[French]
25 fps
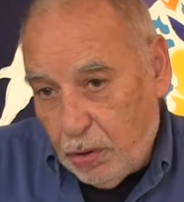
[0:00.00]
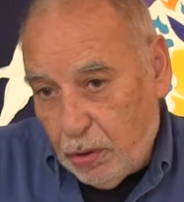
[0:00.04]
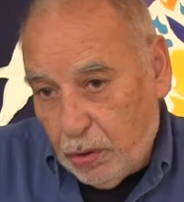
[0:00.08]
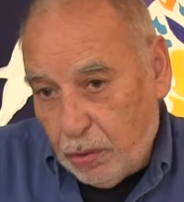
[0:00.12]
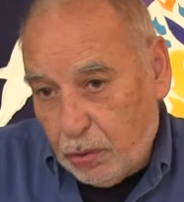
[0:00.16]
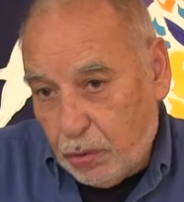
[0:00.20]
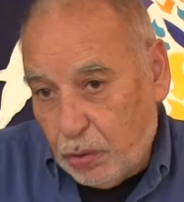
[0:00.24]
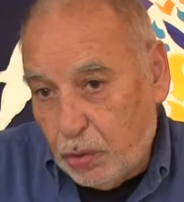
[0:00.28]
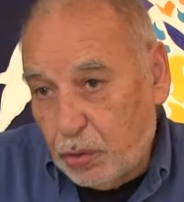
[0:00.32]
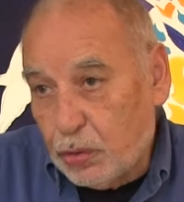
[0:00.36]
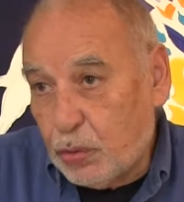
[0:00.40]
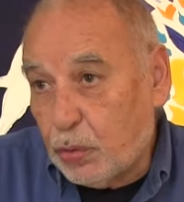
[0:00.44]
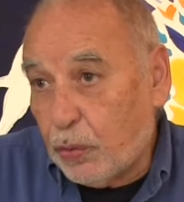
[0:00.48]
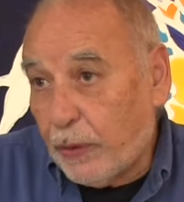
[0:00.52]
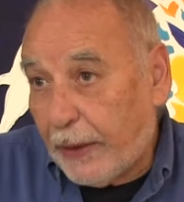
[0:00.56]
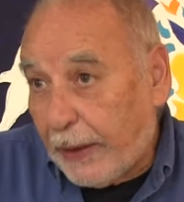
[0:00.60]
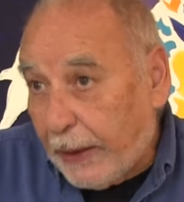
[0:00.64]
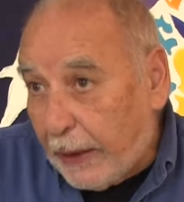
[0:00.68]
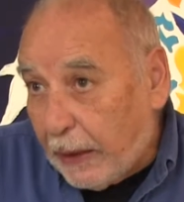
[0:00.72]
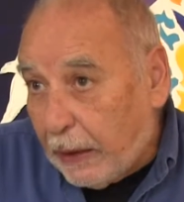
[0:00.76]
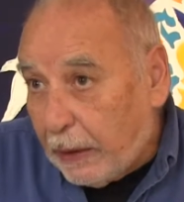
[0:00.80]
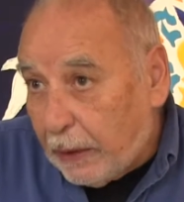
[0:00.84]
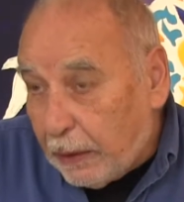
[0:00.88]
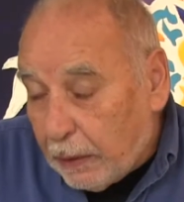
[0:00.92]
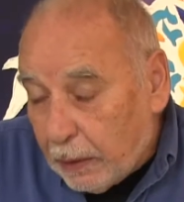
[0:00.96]
euh,
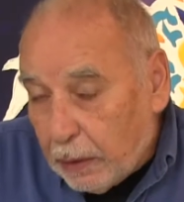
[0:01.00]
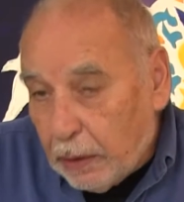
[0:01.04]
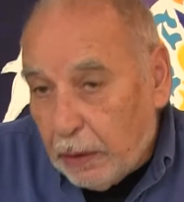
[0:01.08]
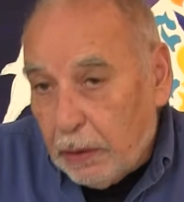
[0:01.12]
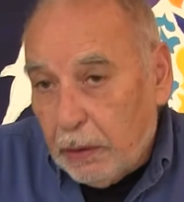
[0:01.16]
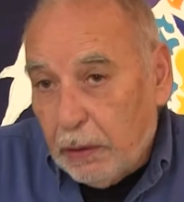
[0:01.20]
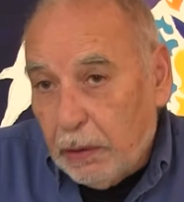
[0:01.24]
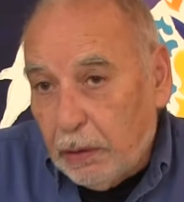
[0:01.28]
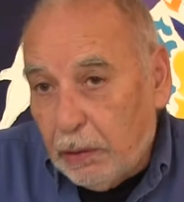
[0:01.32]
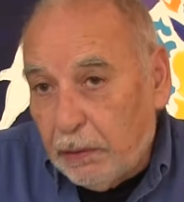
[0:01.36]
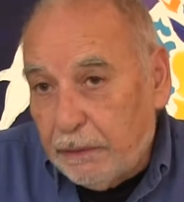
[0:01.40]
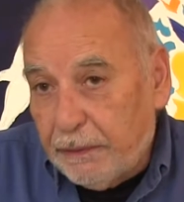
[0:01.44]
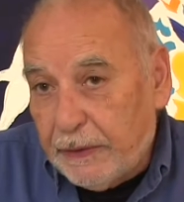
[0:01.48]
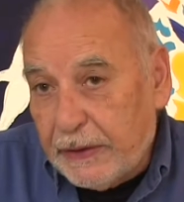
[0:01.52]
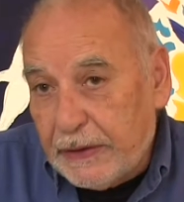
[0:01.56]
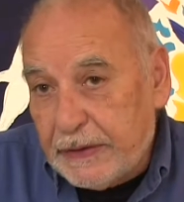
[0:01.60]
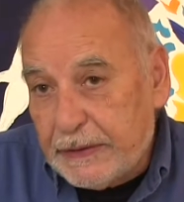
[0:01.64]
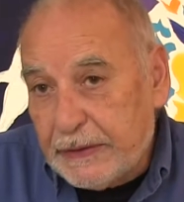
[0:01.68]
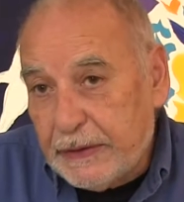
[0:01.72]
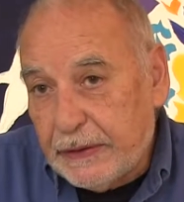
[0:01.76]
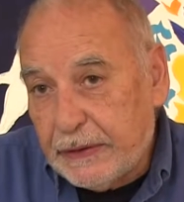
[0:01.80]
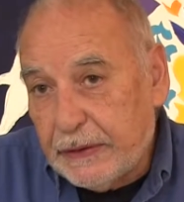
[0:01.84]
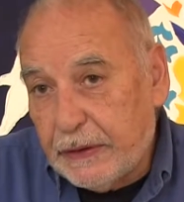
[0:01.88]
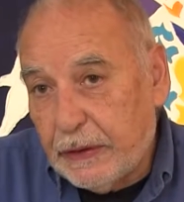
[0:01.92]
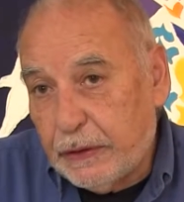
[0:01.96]
culturelle on va
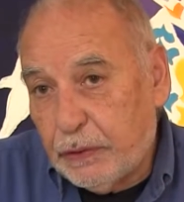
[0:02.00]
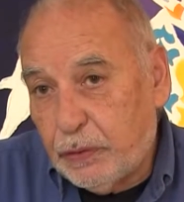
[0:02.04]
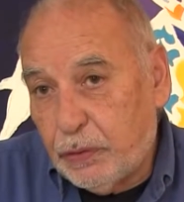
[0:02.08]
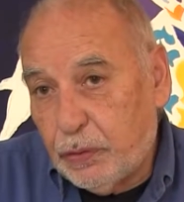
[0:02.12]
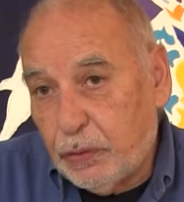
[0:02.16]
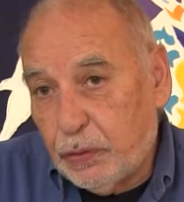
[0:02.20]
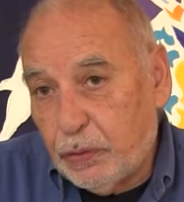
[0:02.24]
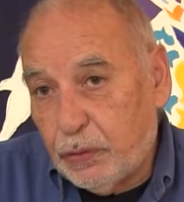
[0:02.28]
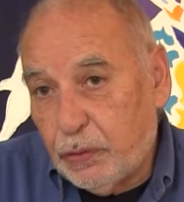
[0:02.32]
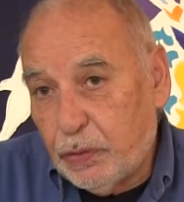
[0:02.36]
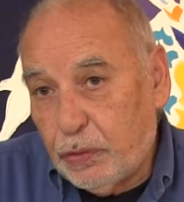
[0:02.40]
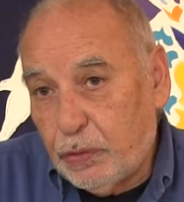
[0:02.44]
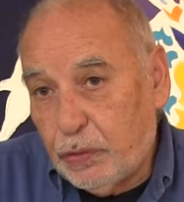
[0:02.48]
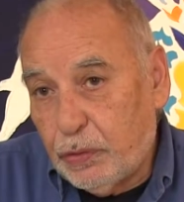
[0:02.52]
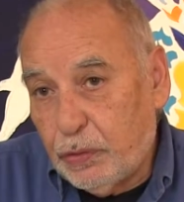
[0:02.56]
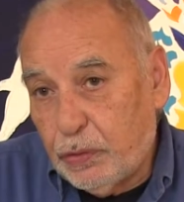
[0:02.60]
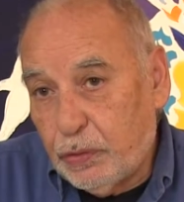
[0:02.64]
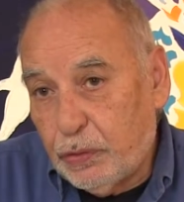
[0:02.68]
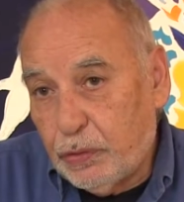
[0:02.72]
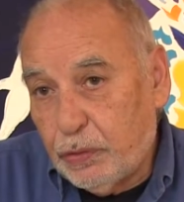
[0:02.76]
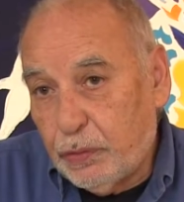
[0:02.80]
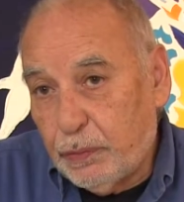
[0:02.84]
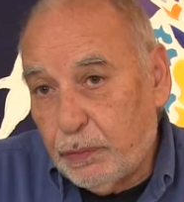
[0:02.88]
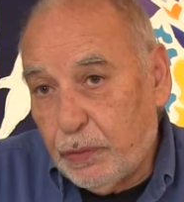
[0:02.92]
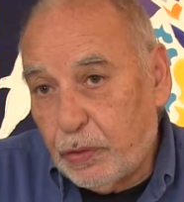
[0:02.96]
essayer de,
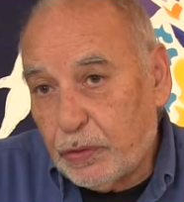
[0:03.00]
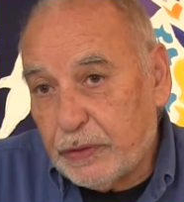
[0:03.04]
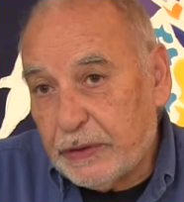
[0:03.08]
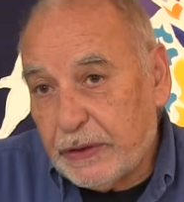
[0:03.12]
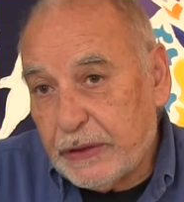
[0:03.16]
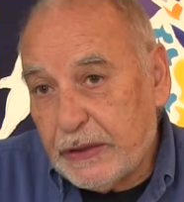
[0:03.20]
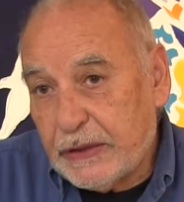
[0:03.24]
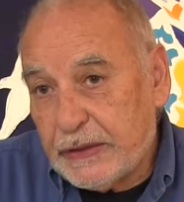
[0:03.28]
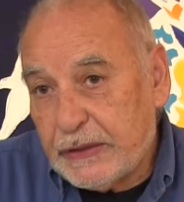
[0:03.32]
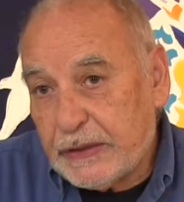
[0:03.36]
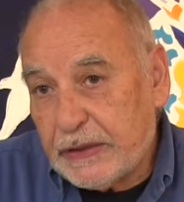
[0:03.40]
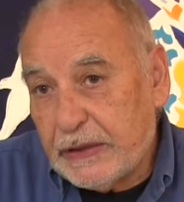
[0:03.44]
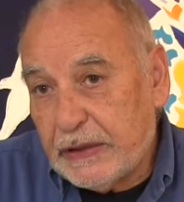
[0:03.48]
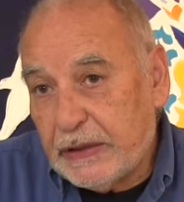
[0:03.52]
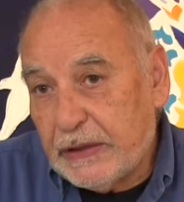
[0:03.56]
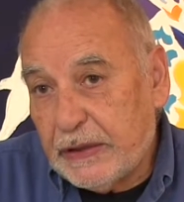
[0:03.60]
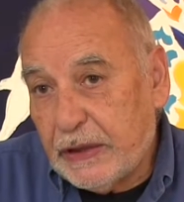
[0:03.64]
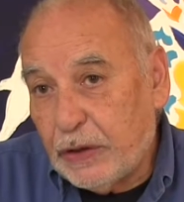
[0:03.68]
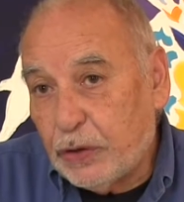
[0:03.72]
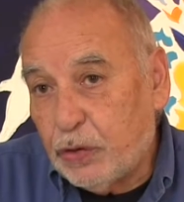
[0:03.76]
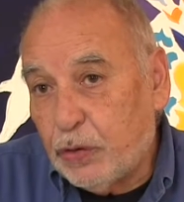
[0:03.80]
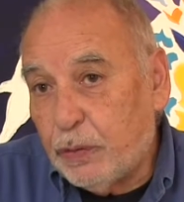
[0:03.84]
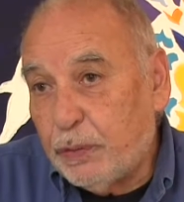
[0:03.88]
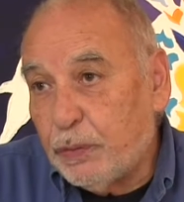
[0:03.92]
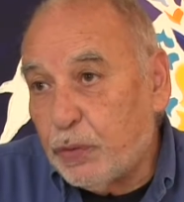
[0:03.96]
de, de, montrer ce qu'il
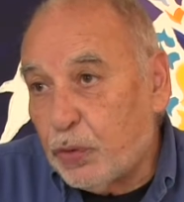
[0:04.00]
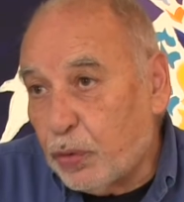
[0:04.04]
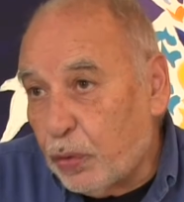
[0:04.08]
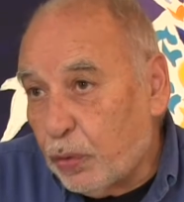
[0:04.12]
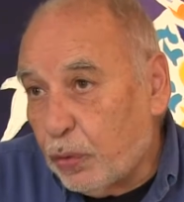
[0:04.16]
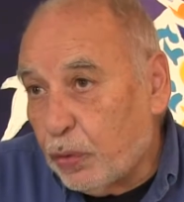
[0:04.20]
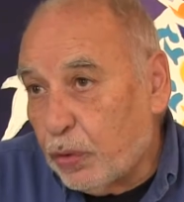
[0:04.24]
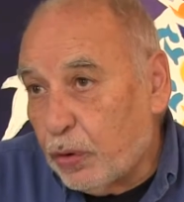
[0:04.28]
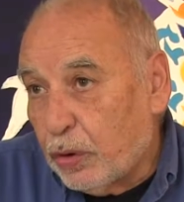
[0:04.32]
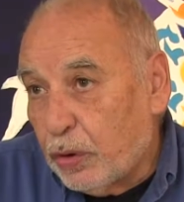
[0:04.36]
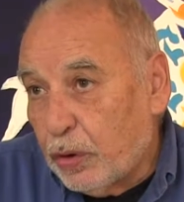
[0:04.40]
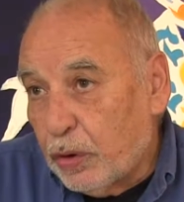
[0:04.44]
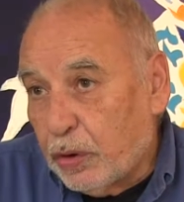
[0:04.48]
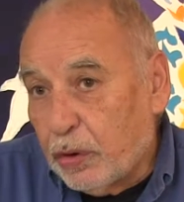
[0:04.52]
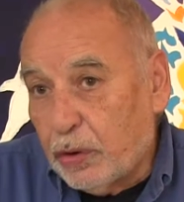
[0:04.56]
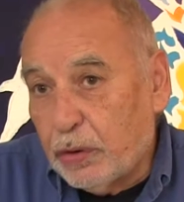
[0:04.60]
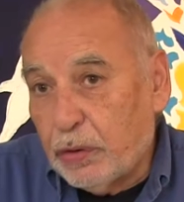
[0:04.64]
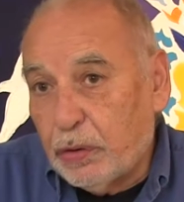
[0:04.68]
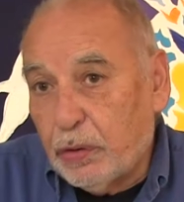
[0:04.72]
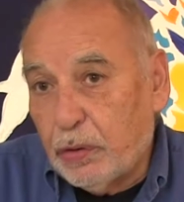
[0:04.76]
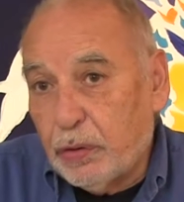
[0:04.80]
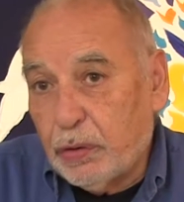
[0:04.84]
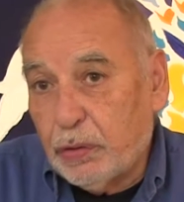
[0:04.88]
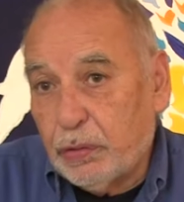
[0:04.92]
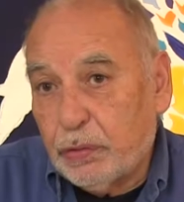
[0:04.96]
y a de mieux
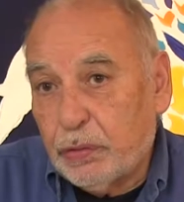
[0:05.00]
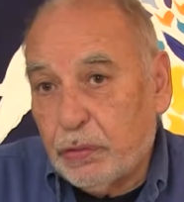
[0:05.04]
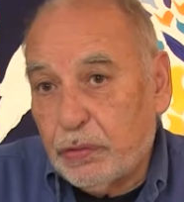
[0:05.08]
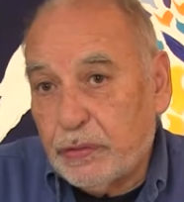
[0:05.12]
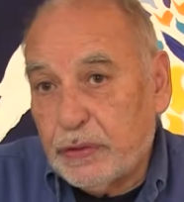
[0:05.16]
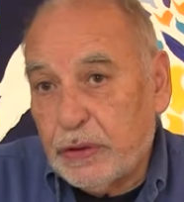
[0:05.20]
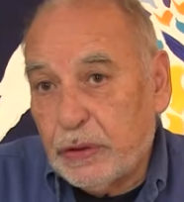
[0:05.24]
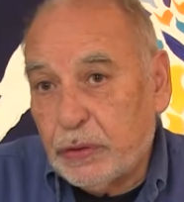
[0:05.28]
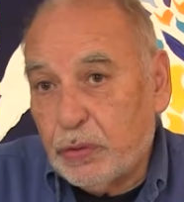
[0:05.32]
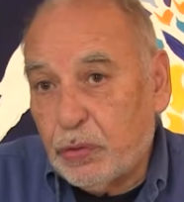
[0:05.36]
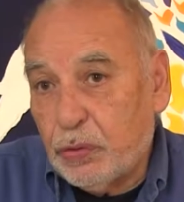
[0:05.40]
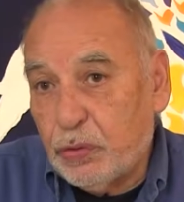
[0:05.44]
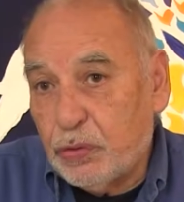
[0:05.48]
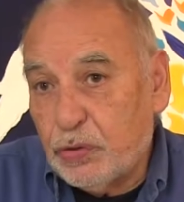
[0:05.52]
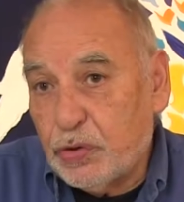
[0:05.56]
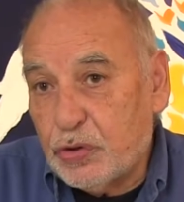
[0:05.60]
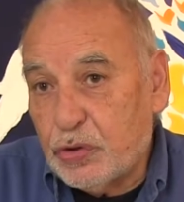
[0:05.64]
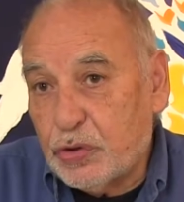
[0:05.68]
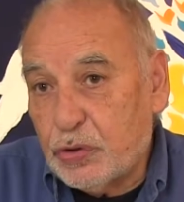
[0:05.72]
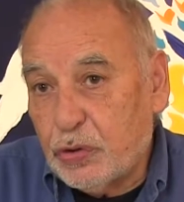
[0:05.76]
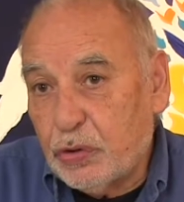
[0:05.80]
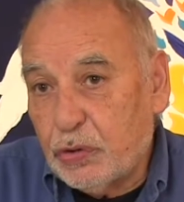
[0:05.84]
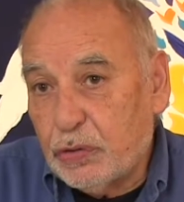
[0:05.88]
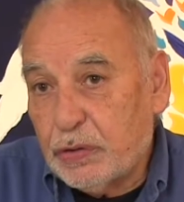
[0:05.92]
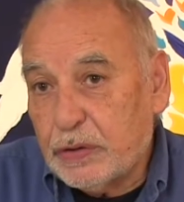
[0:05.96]
dans, dans cette
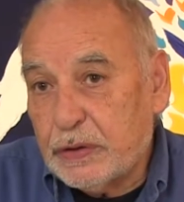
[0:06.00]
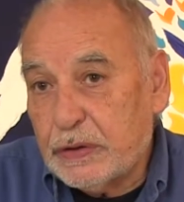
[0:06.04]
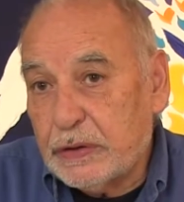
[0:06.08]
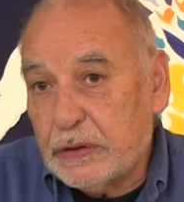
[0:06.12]
religion.